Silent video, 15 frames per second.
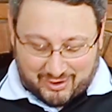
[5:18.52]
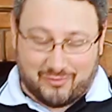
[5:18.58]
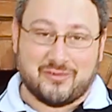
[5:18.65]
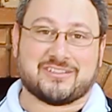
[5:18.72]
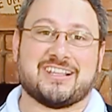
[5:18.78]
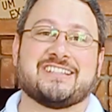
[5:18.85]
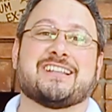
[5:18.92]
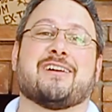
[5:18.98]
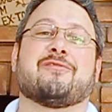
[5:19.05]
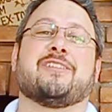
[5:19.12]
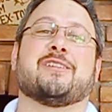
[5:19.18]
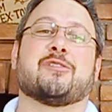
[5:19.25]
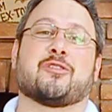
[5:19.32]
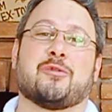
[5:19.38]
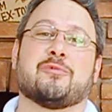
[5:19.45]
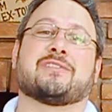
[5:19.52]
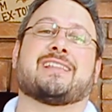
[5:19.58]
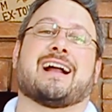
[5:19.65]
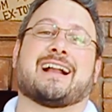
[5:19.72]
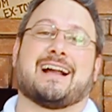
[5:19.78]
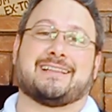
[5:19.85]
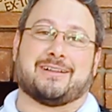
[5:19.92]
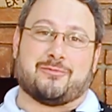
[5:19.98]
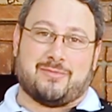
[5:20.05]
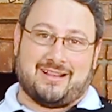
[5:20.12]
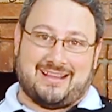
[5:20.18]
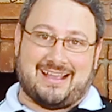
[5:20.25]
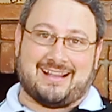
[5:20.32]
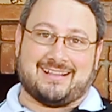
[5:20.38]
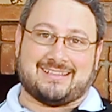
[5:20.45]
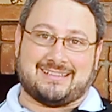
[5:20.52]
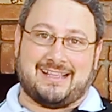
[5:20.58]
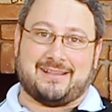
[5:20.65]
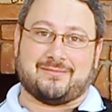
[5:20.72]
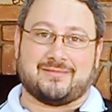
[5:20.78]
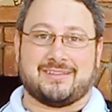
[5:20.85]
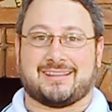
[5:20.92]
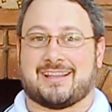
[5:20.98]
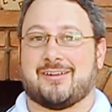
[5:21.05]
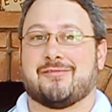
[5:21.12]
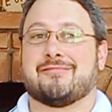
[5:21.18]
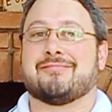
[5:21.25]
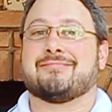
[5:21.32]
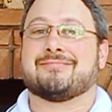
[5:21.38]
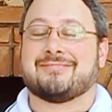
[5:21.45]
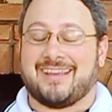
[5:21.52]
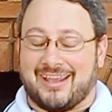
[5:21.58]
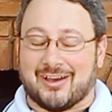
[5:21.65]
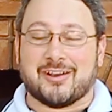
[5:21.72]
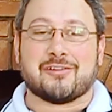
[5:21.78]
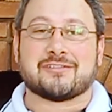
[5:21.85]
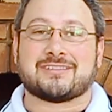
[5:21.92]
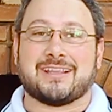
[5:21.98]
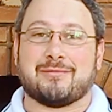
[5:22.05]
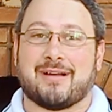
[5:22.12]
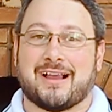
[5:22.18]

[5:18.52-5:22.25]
Bom, vocês já viram como tá cada uma delas, né? Então, eu não sei